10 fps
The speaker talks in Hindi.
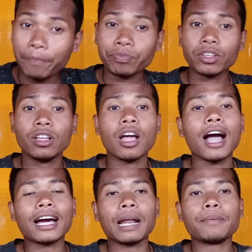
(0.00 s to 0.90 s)
अगर आप
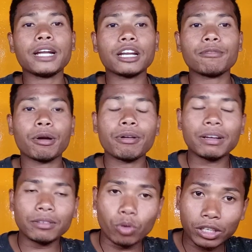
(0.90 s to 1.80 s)
एयरटेल पेमेंट बैंक लॉगिन
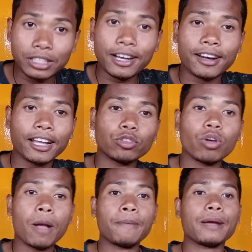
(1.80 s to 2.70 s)
कर रहे हैं तो वहाँ पे एक
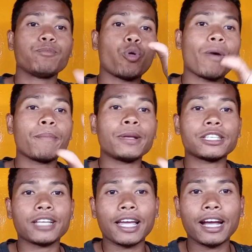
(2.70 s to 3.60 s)
पॉपअप मैसेज आएगा
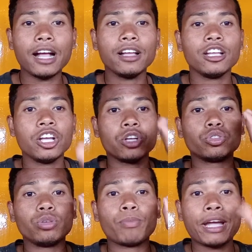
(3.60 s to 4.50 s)
जो
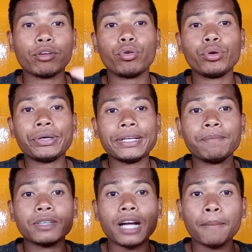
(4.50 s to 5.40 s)
माइक्रो टीम कमिंग
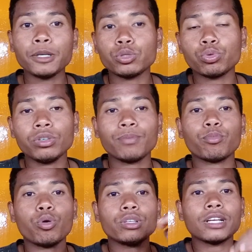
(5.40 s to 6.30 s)
सुन बहुत जल्द
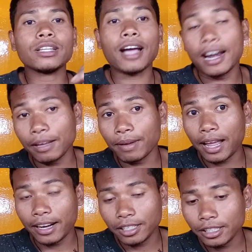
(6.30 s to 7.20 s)
आने वाला है ठीक है
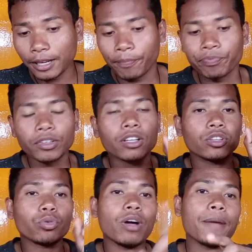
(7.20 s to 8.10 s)
तो वहाँ पे
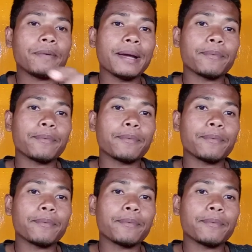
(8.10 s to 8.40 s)
आपको